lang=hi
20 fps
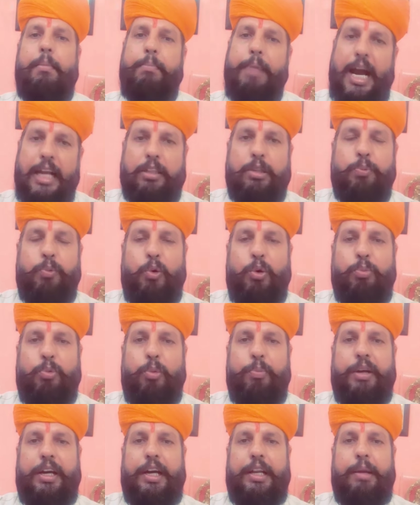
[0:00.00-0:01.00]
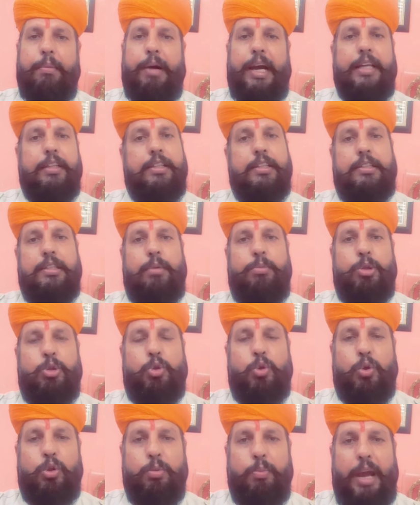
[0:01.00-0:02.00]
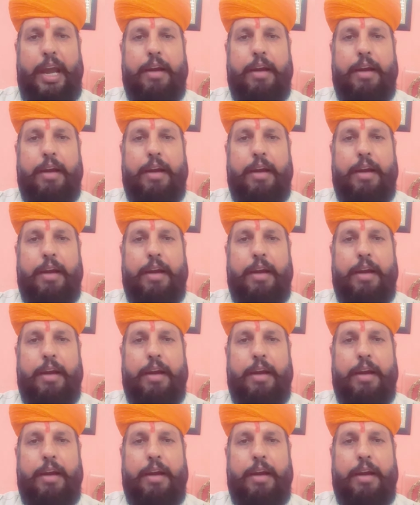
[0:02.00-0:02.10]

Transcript: महत्वपूर्ण भूमिका निभाई द्वितीय विश्व युद्ध